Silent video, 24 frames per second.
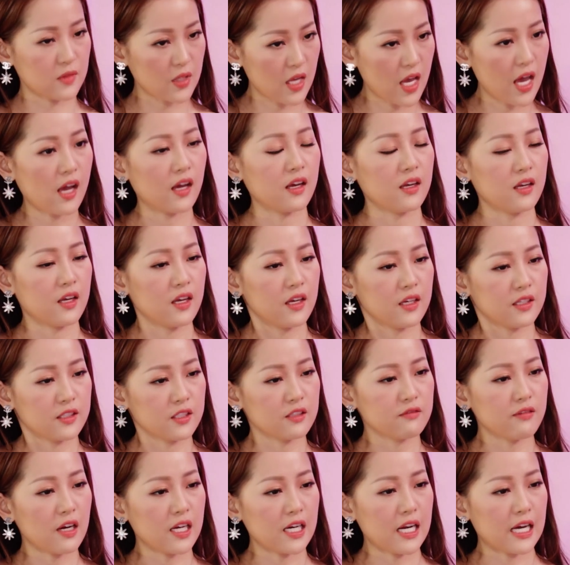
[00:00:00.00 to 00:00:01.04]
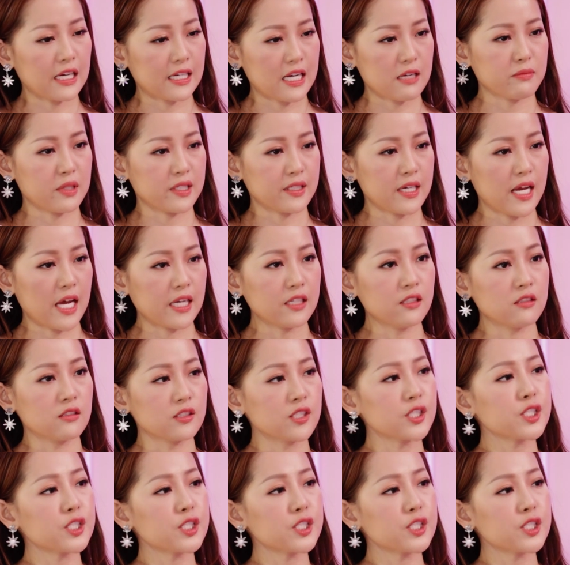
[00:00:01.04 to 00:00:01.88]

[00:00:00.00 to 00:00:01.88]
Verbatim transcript: Yeah. Như vậy là căn bệnh này ảnh hưởng